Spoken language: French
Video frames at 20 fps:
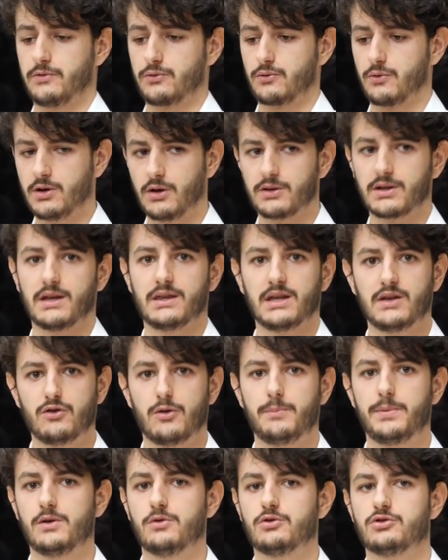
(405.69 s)
qu'on est, en train de
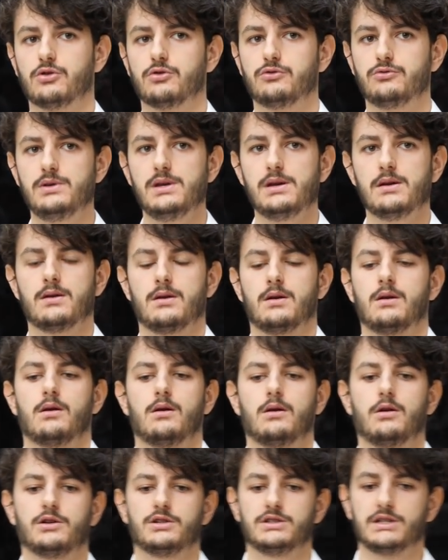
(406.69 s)
développer aujourd'hui
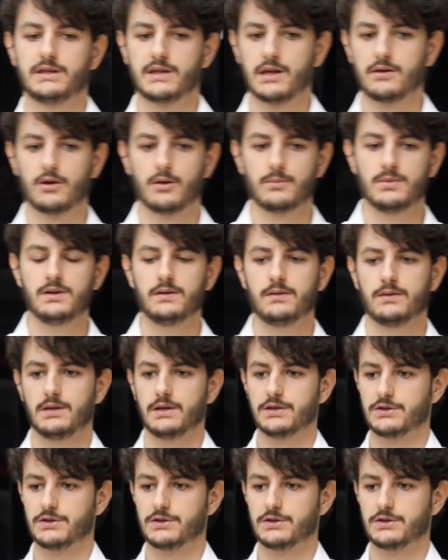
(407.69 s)
euh, chez Tendermint.